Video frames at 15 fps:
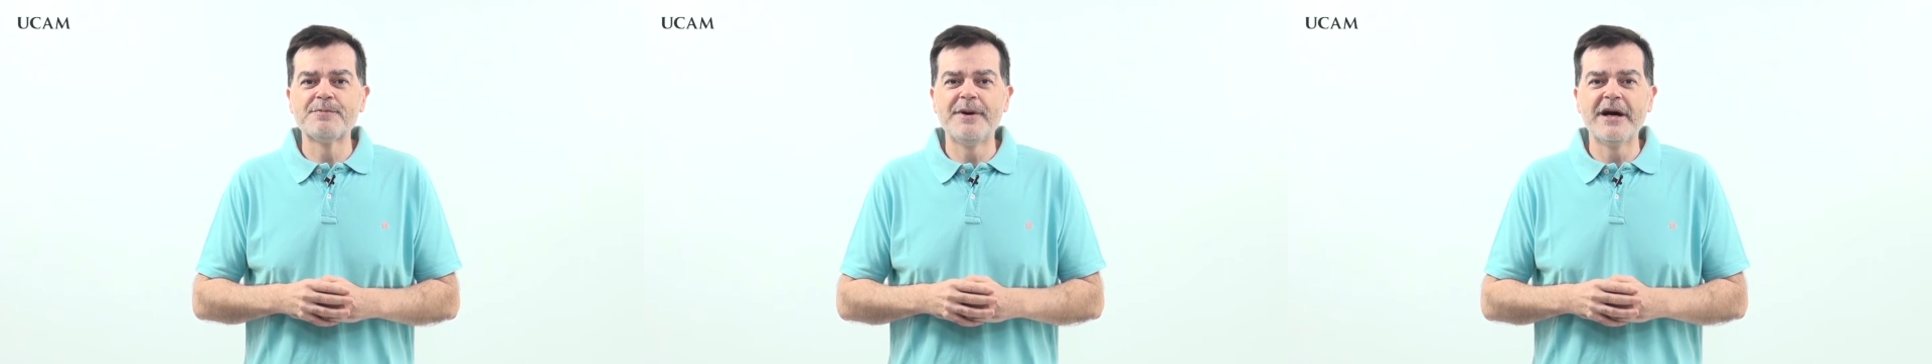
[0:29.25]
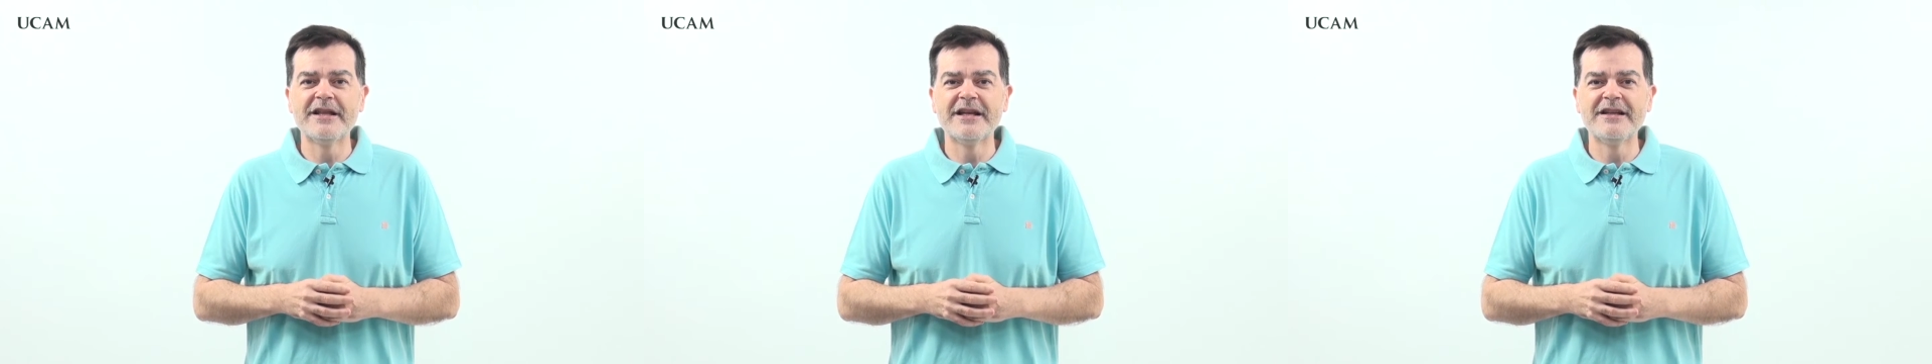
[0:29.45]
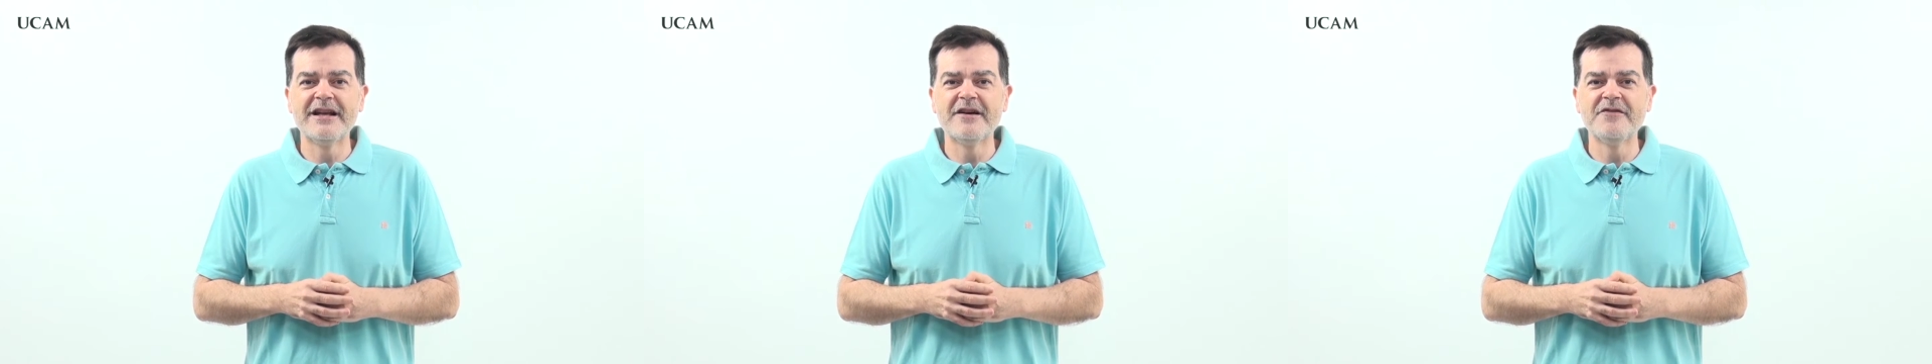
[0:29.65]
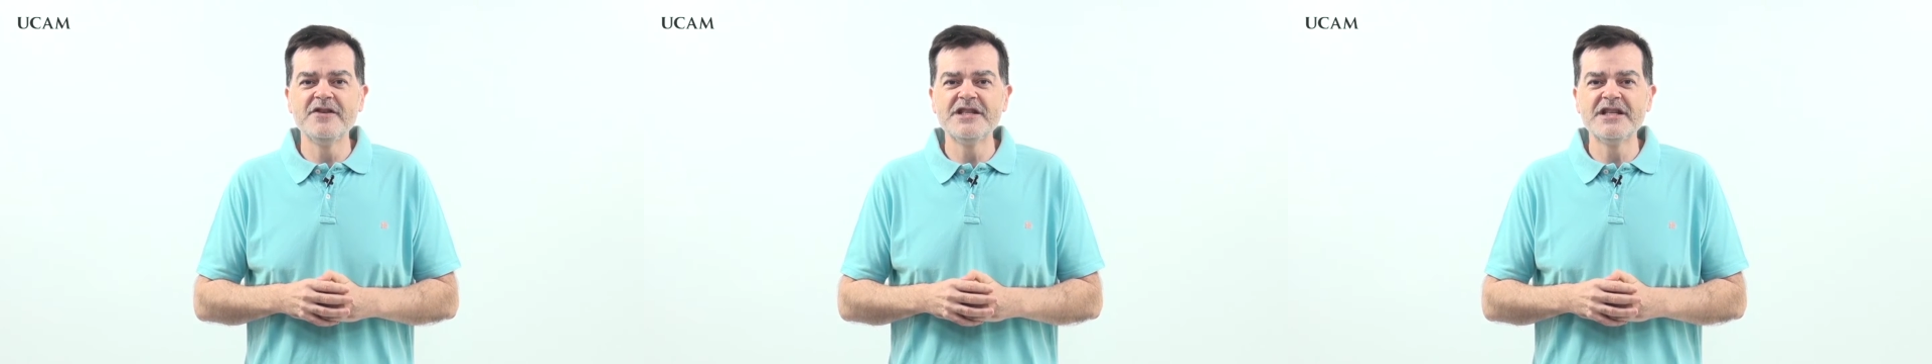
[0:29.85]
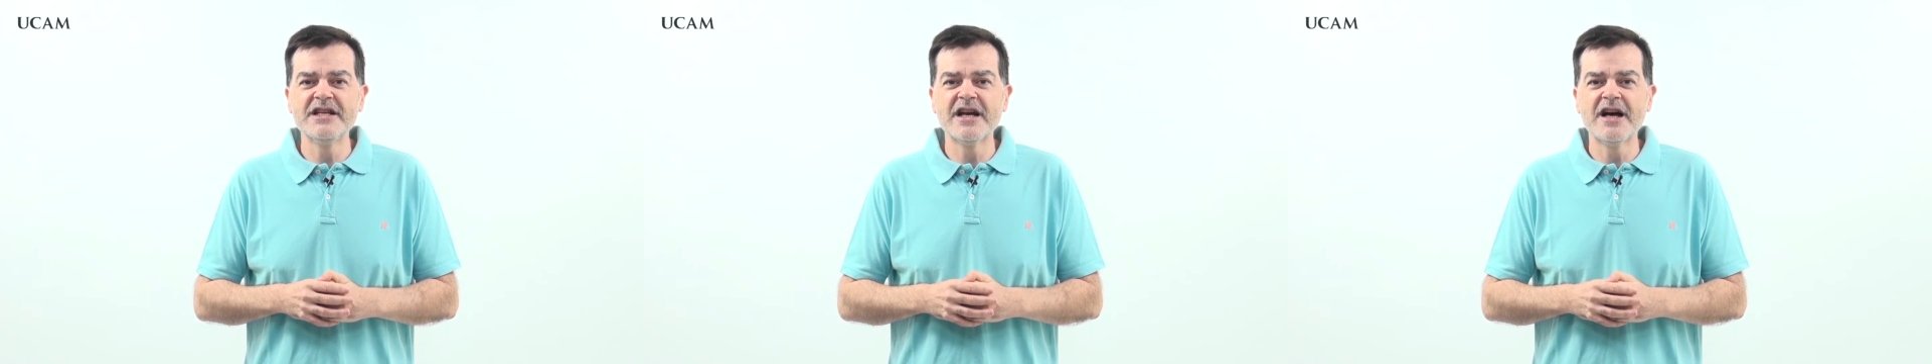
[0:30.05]
padre de la
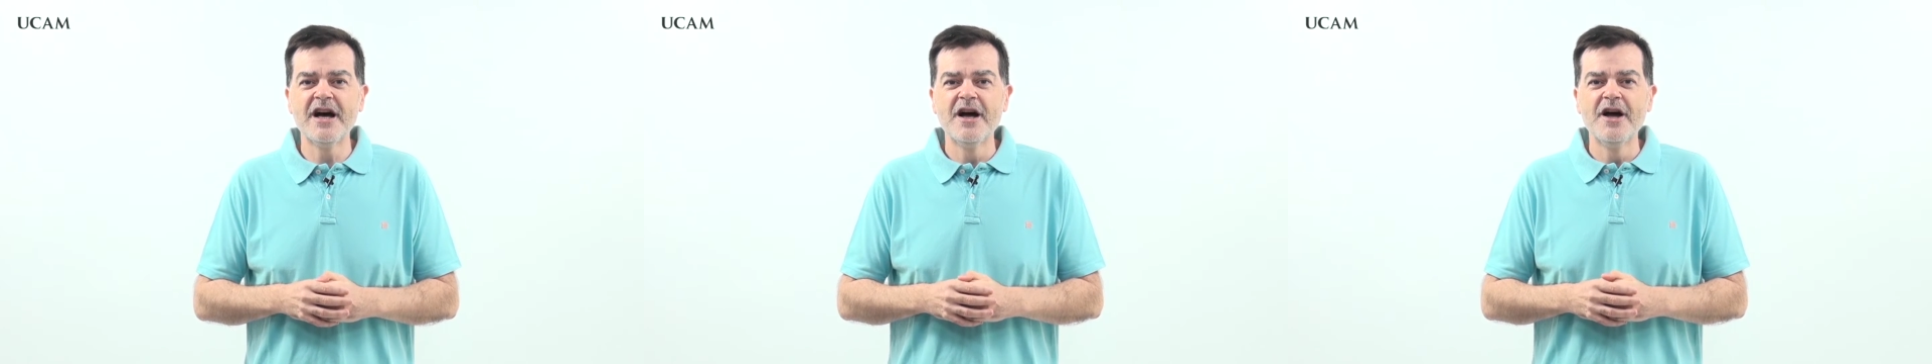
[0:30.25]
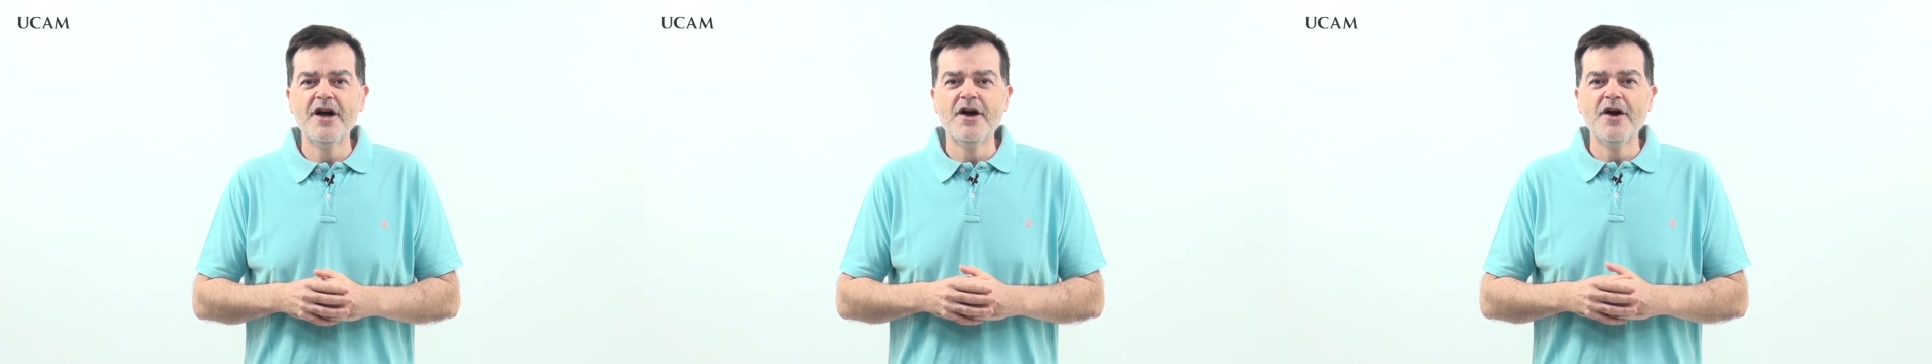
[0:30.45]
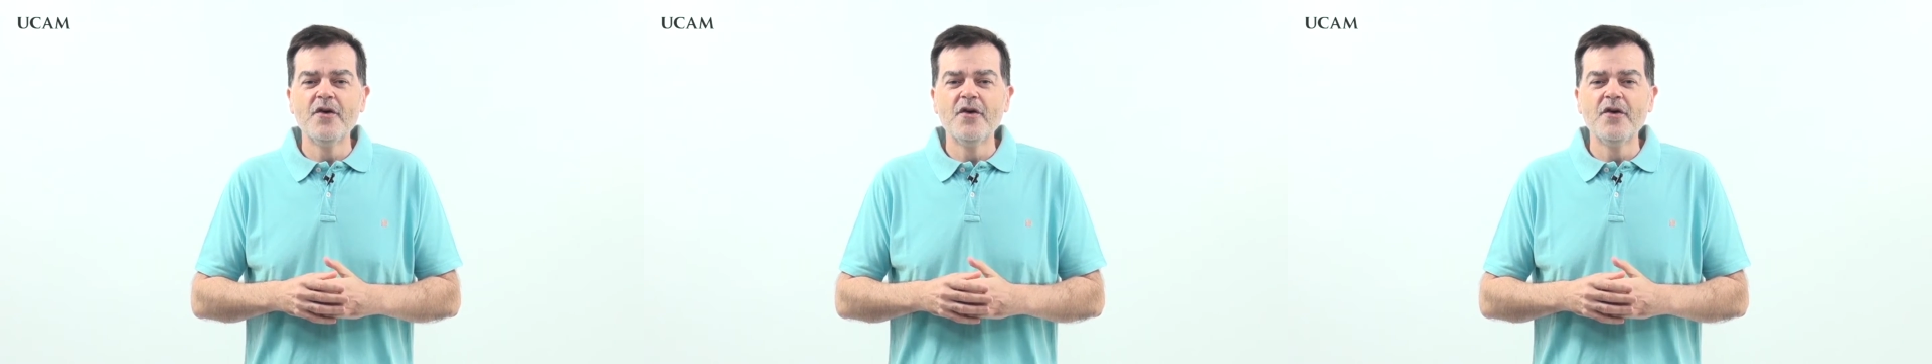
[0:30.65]
física,